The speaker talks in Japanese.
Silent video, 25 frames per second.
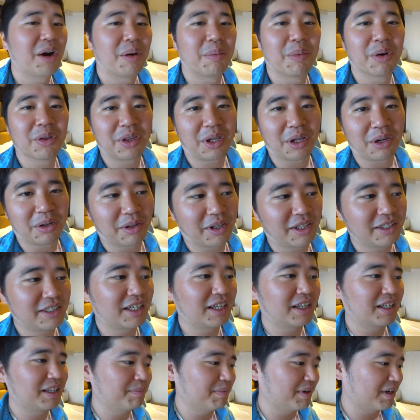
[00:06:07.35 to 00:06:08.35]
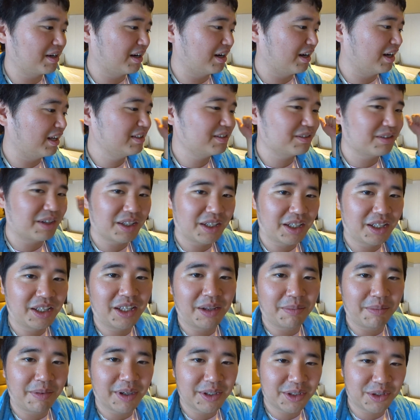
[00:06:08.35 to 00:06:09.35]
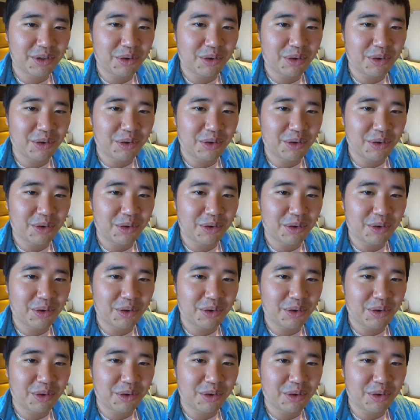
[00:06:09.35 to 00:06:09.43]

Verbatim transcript: 思ってるので、じゃあ今からレッスンに行ってみま